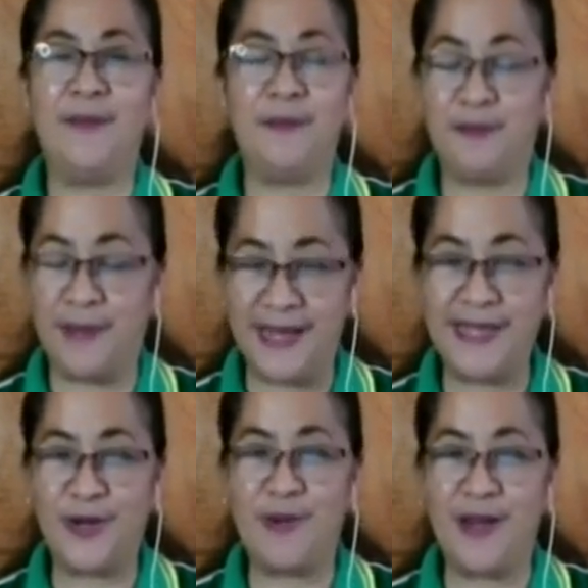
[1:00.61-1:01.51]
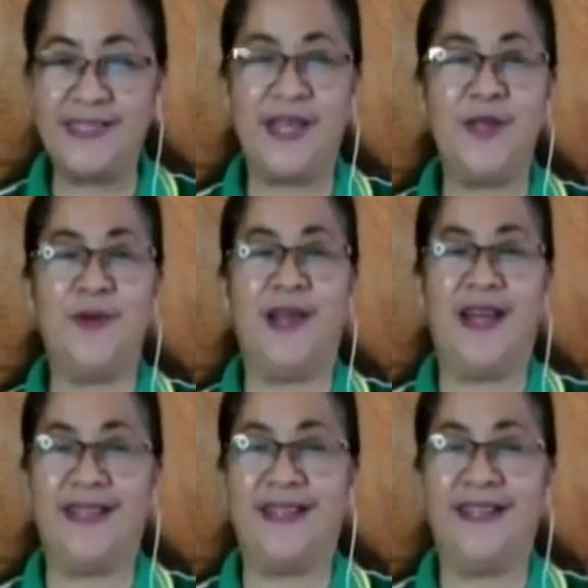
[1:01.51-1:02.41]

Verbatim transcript: Magandang umaga sa inyong lahat.